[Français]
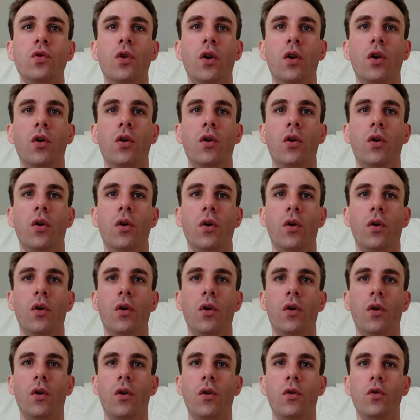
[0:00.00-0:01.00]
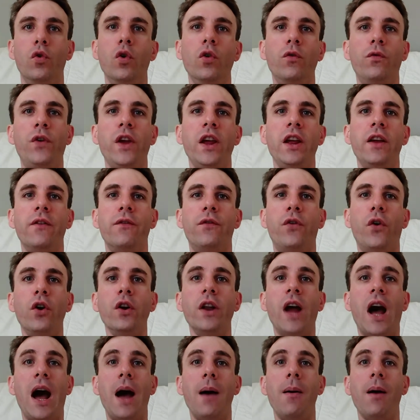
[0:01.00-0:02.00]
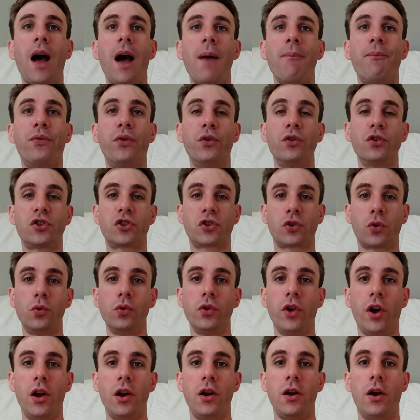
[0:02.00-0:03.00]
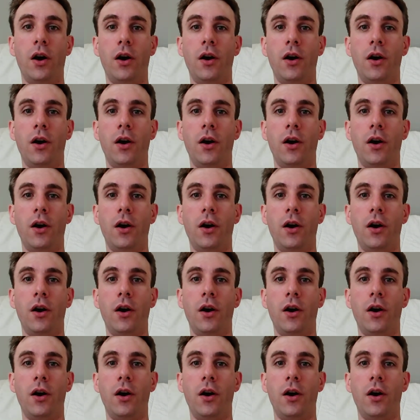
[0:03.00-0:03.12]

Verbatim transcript: le Ludwig von Apfelstrudel.